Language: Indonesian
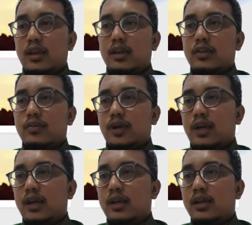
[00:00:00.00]
Yang
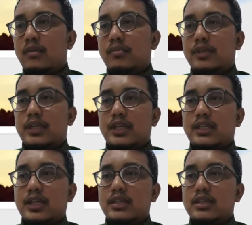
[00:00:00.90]
kedua,
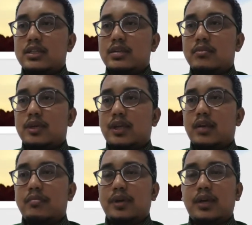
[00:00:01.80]
menjelaskan sistem
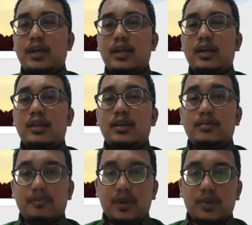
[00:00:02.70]
gerak pada
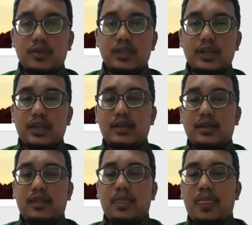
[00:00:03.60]

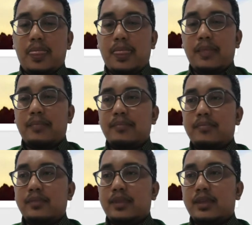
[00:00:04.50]
manusia.
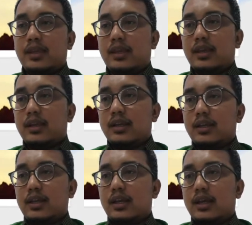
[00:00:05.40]
Yang
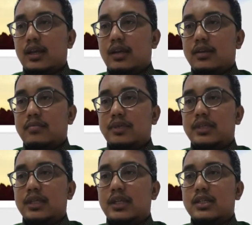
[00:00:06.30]
ketiga,
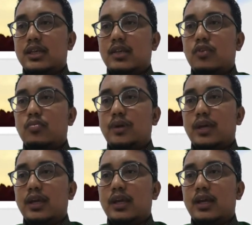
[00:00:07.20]
menjelaskan
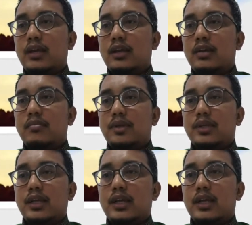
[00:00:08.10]
upaya
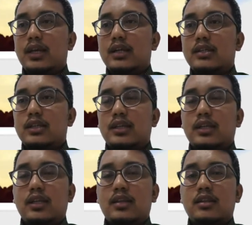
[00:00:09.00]
menjaga
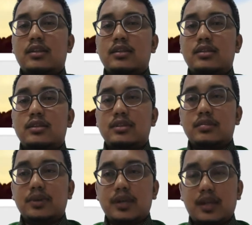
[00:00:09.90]
kesehatan
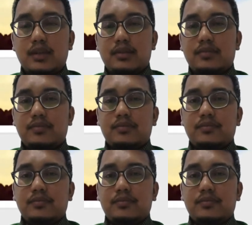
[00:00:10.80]
sistem gerak.